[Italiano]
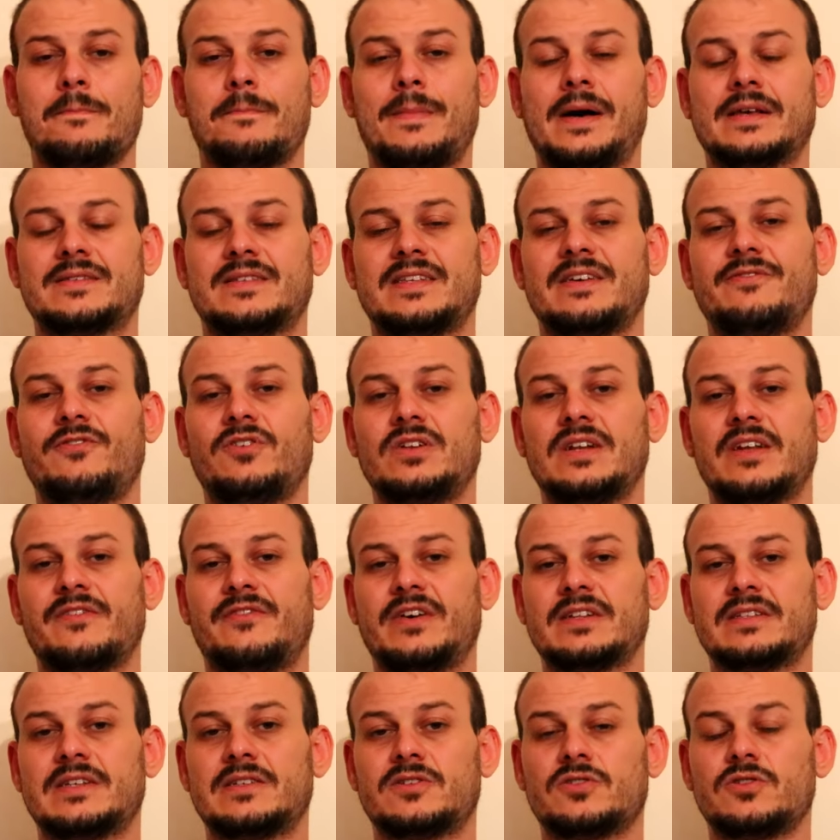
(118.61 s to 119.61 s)
ma se voi ne
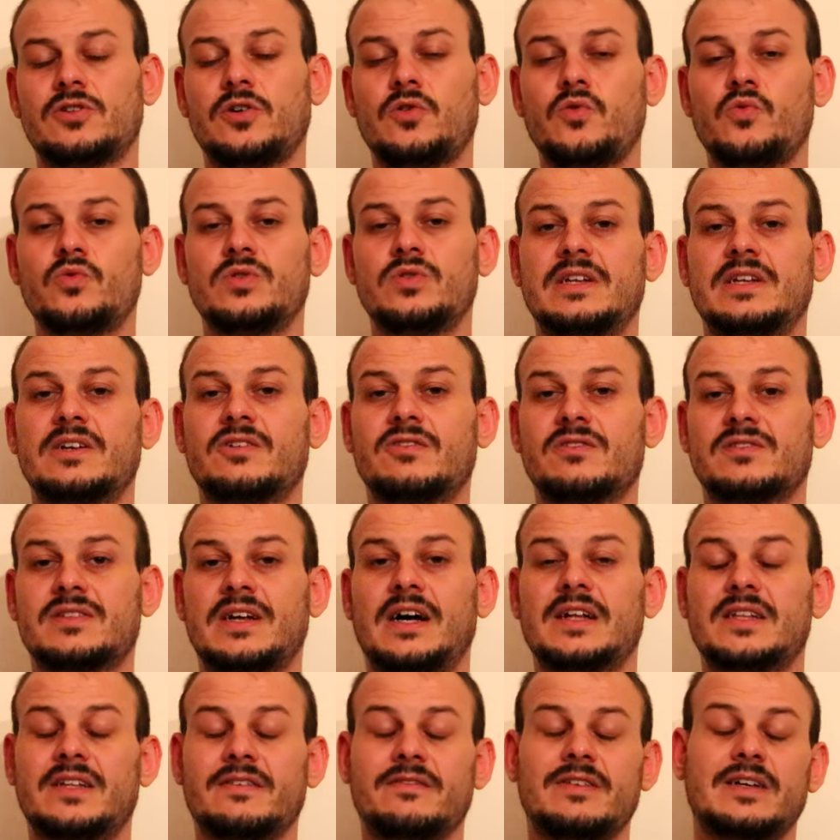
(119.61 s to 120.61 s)
fate solo
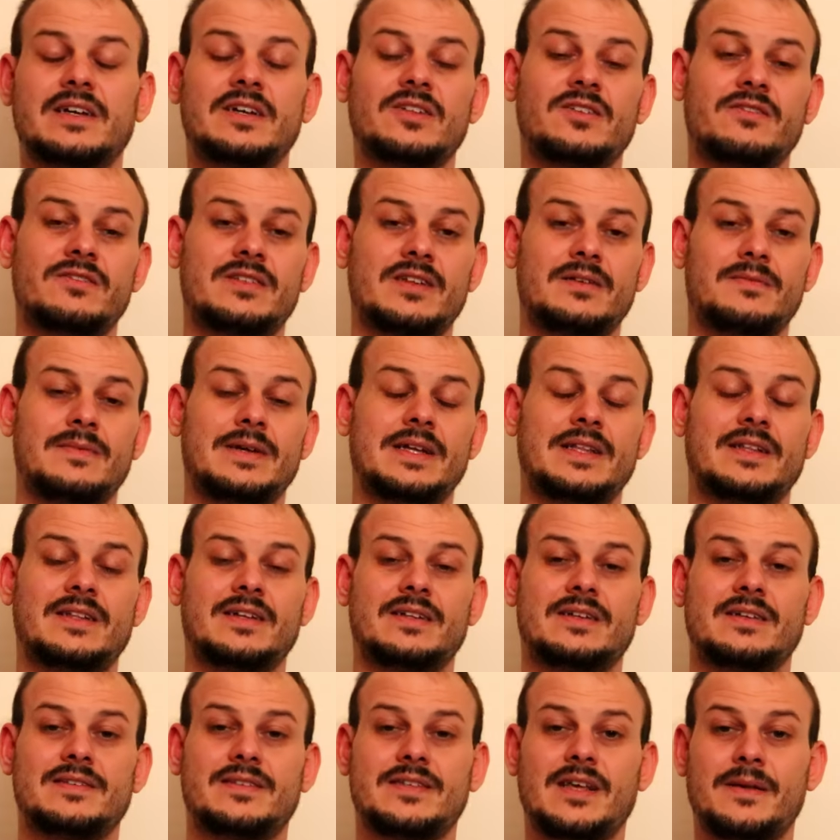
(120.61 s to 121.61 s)
ricordatevi che dovete
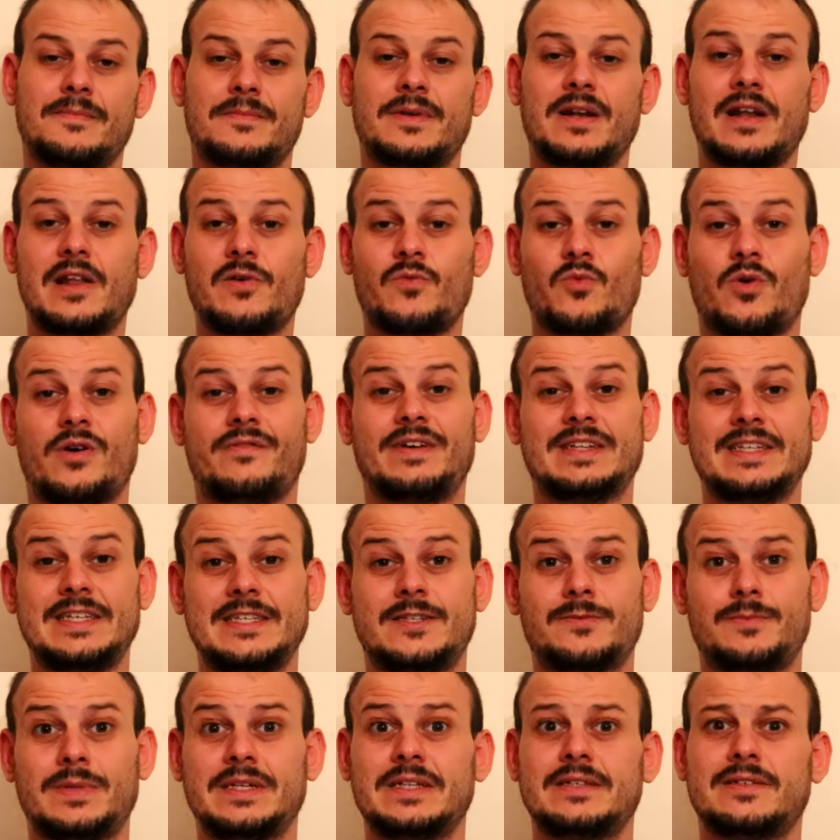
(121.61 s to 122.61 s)
mettere sempre le uova
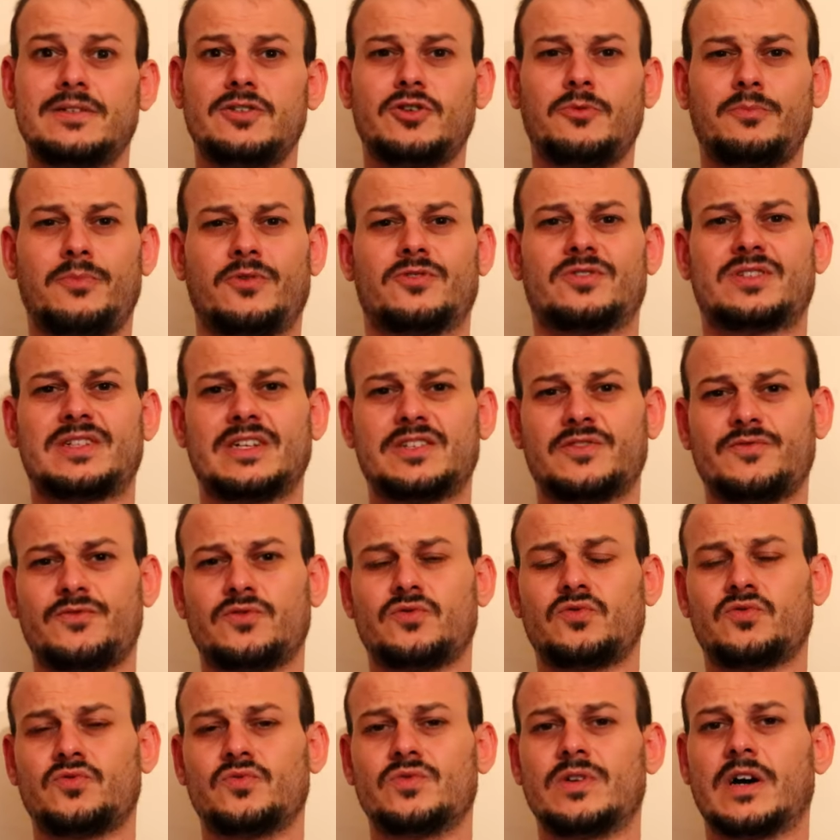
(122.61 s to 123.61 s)
dispari se no porta
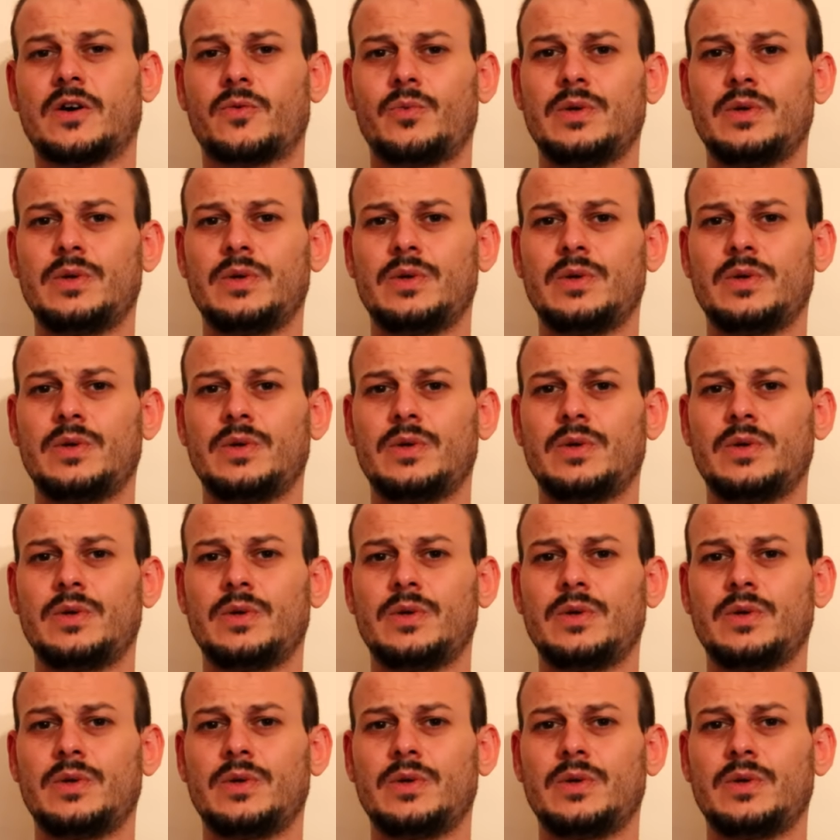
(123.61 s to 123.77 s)
sfortuna.